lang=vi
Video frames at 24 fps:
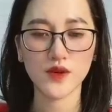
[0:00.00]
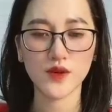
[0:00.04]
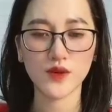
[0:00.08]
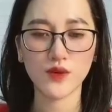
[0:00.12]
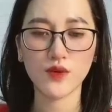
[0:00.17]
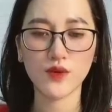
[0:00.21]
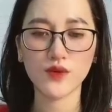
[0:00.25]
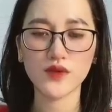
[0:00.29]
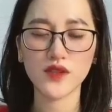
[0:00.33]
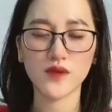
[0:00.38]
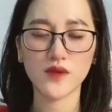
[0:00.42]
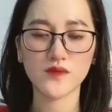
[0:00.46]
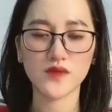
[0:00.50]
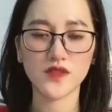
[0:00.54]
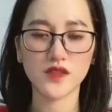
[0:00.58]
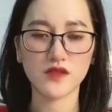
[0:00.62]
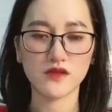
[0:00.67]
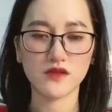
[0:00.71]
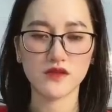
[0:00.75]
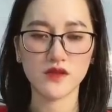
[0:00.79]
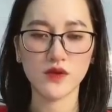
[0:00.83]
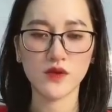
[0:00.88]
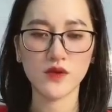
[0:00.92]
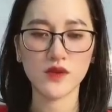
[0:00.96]
Ngô Nhậm
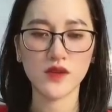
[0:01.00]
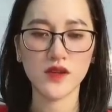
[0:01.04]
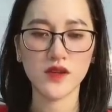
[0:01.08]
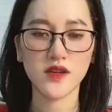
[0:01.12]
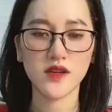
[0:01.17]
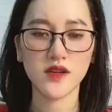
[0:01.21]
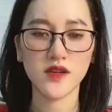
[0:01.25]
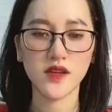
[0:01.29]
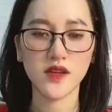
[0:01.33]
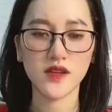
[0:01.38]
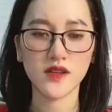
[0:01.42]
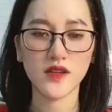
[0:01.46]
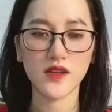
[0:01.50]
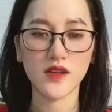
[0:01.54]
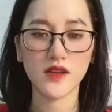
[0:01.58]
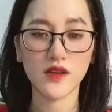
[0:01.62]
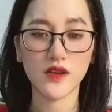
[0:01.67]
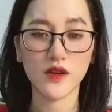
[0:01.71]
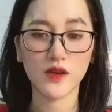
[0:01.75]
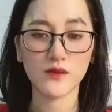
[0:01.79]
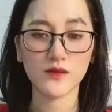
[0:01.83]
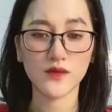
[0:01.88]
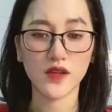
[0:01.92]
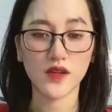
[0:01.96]
sừng sốt Hiển nhiên
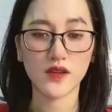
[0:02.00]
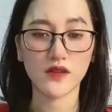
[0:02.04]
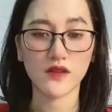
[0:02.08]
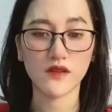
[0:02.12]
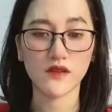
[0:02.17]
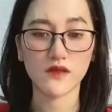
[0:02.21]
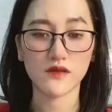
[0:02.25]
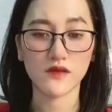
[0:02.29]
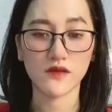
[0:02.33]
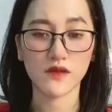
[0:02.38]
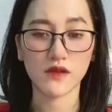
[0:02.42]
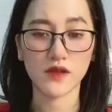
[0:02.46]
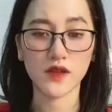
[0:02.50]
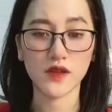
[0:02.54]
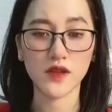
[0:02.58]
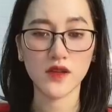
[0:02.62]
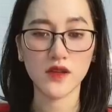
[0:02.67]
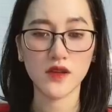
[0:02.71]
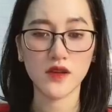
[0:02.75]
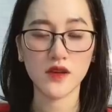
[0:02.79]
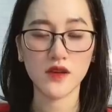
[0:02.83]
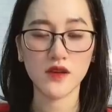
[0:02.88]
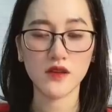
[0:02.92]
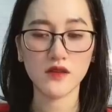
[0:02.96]
không thể ngờ tới
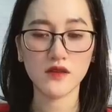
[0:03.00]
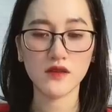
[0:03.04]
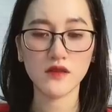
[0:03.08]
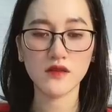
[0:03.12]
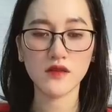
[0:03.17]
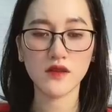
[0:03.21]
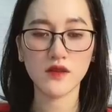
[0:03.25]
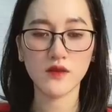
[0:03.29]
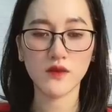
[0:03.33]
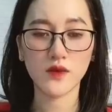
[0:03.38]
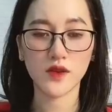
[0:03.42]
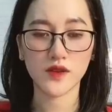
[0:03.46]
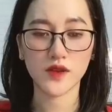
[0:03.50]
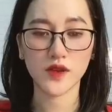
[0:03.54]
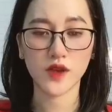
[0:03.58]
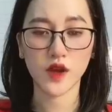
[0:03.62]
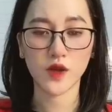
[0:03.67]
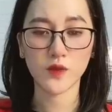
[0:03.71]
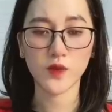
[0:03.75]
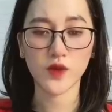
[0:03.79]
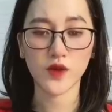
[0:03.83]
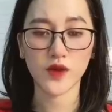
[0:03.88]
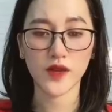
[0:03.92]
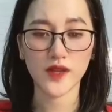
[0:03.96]
Khương Đương Nguyệt
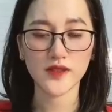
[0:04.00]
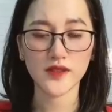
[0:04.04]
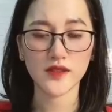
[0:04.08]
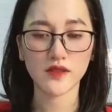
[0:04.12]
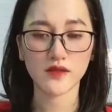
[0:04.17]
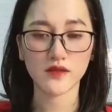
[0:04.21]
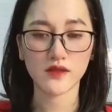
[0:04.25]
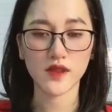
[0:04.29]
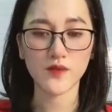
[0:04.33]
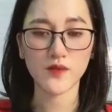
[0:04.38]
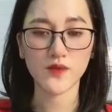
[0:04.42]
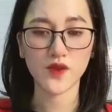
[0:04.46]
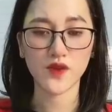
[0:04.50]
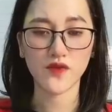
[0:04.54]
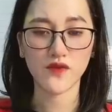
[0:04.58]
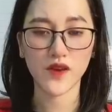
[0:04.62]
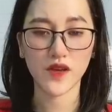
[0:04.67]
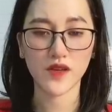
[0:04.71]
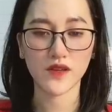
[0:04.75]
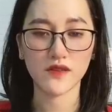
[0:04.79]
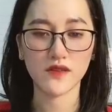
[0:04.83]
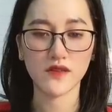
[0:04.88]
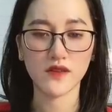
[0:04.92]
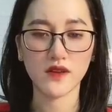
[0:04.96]
nói một cách trực tiếp như
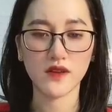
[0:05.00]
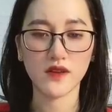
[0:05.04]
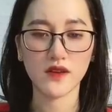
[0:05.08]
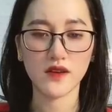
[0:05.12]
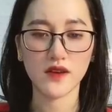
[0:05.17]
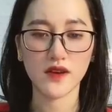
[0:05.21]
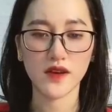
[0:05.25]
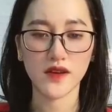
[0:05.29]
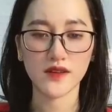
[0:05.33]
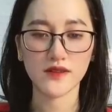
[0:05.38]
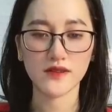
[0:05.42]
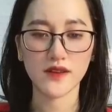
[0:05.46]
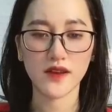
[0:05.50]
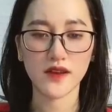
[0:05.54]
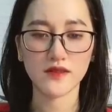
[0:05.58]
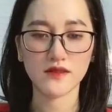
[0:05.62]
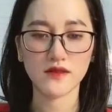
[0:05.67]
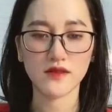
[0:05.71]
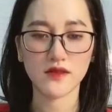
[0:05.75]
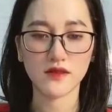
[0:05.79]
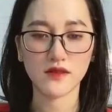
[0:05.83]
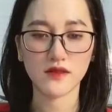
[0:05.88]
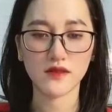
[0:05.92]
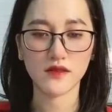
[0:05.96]
vậy Anh ta
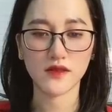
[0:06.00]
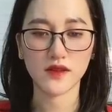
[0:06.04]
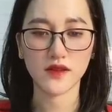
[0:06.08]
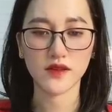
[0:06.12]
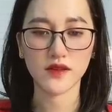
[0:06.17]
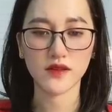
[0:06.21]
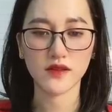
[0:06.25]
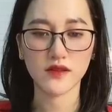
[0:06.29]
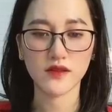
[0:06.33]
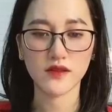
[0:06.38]
gượng cười